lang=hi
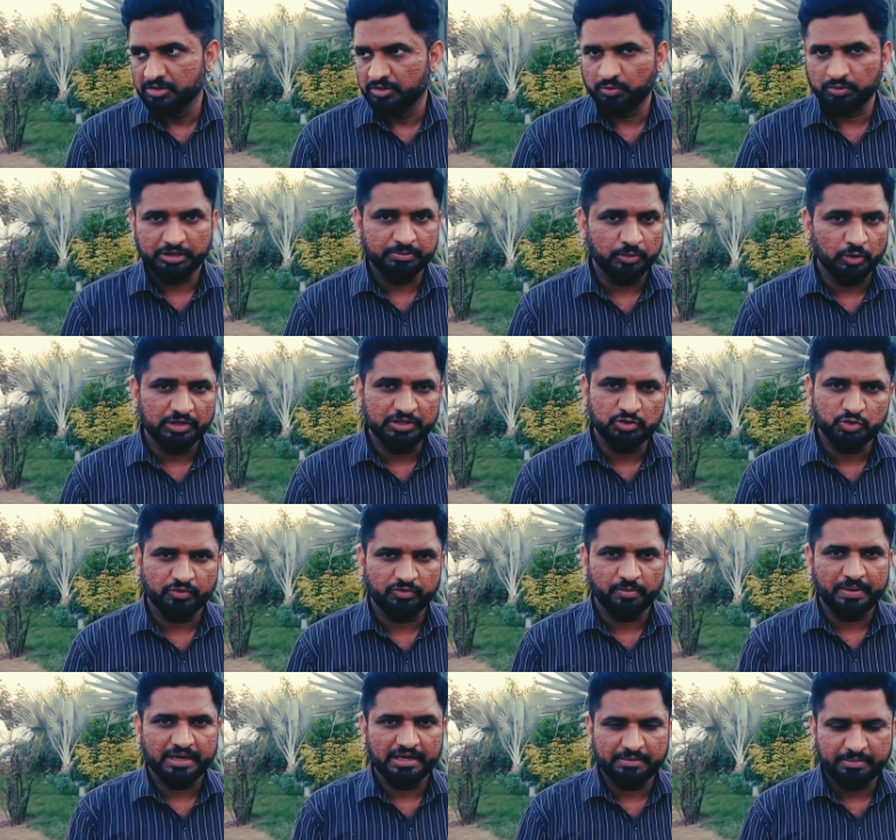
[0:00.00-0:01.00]
उनकी बॉलिंग जो है
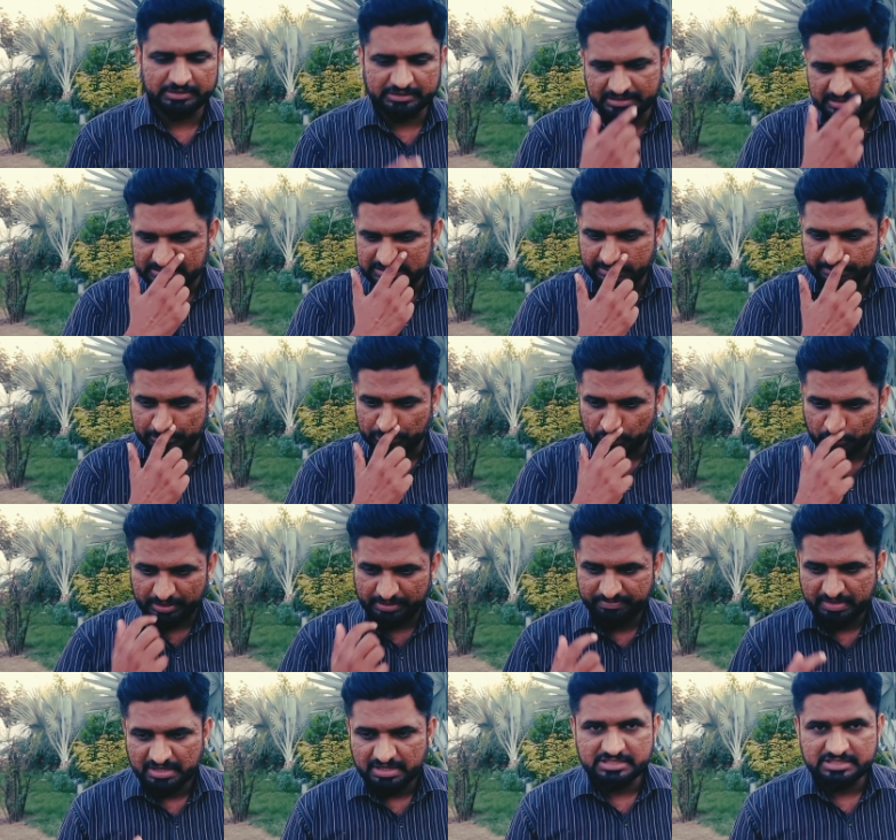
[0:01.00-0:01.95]
वो हमारे लिए मददगार साबित होगी